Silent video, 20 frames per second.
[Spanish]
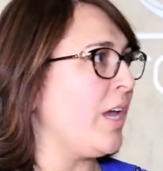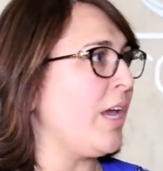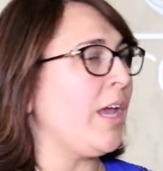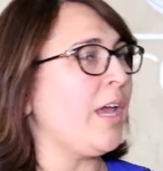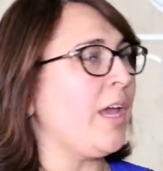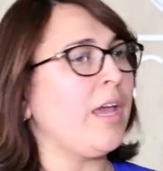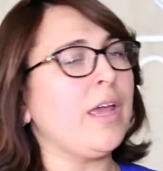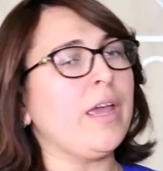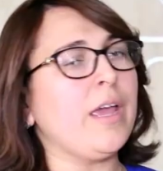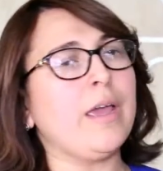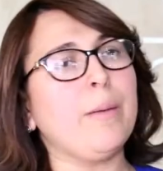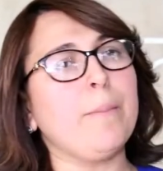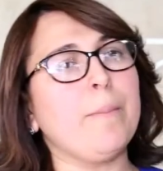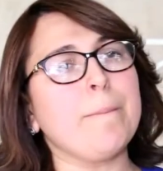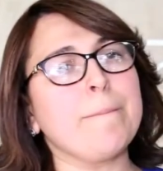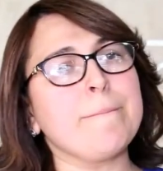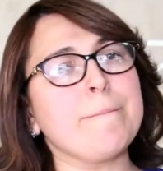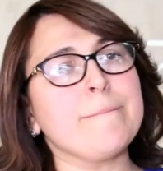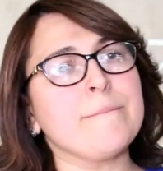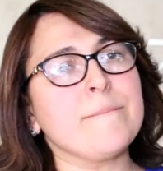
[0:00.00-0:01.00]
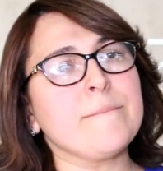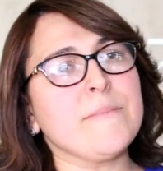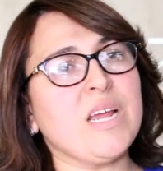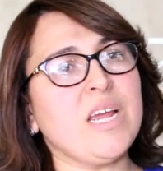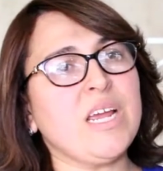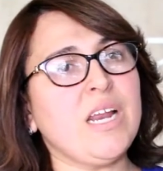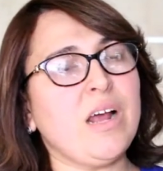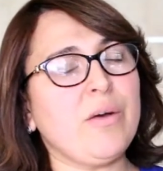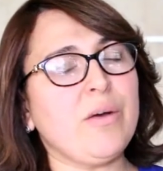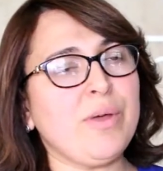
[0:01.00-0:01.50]
Eh,
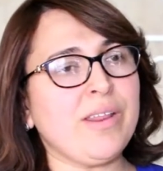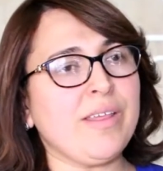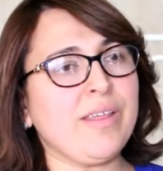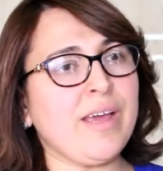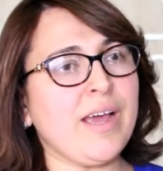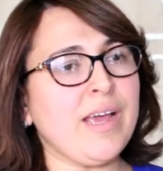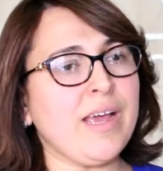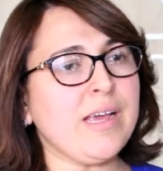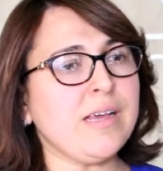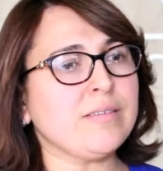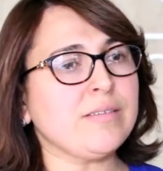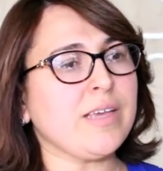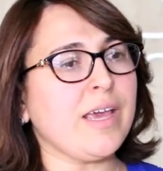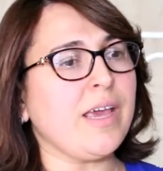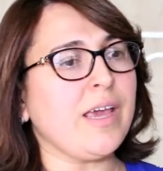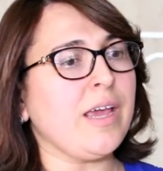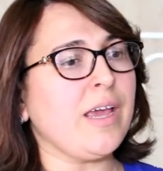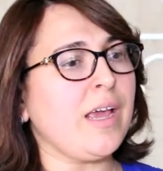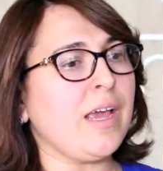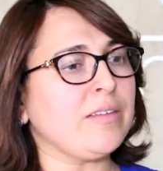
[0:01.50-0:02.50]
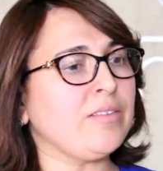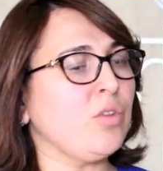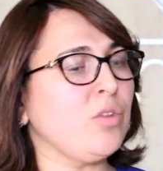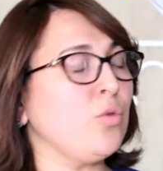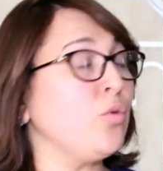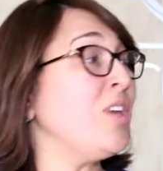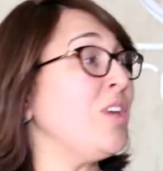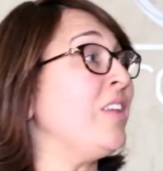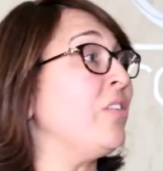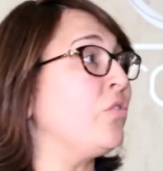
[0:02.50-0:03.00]
y la verdad es que ha
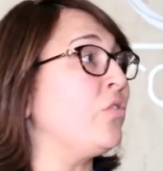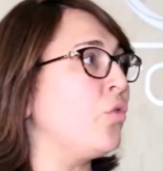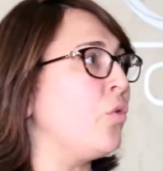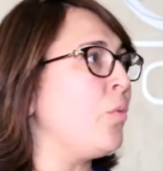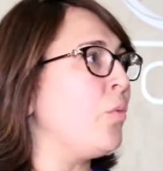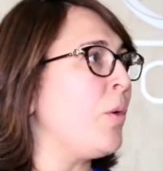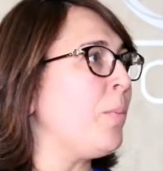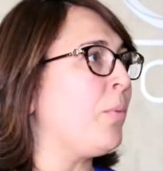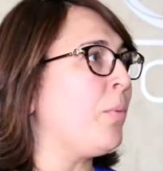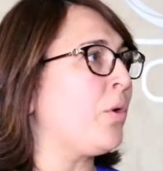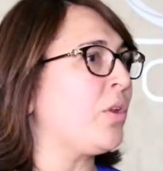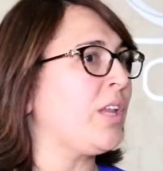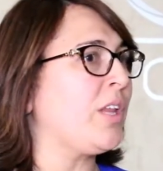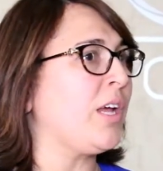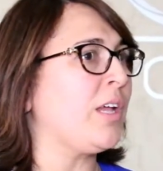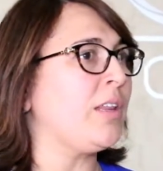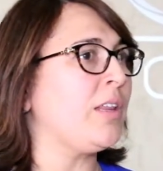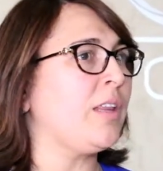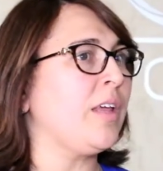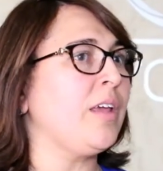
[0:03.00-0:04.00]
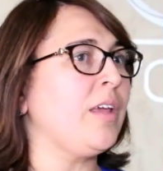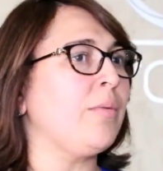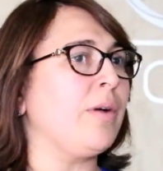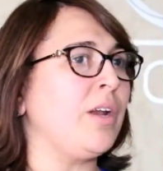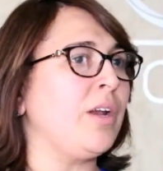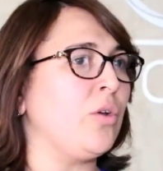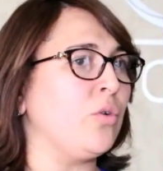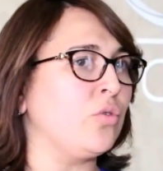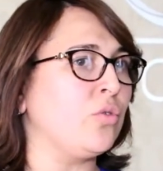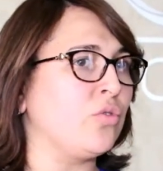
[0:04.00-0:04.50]
sido un insumo importante y
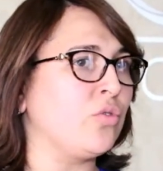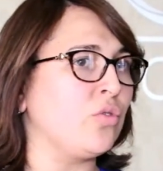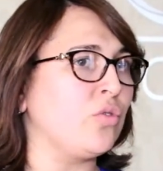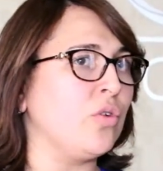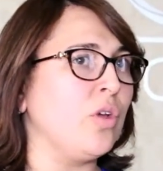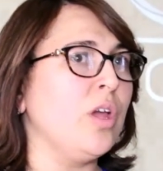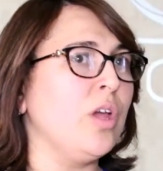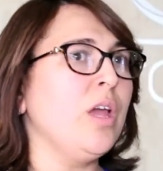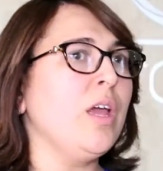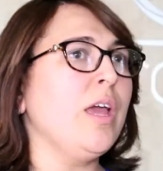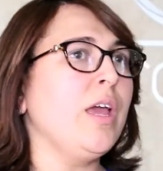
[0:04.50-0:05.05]
valioso.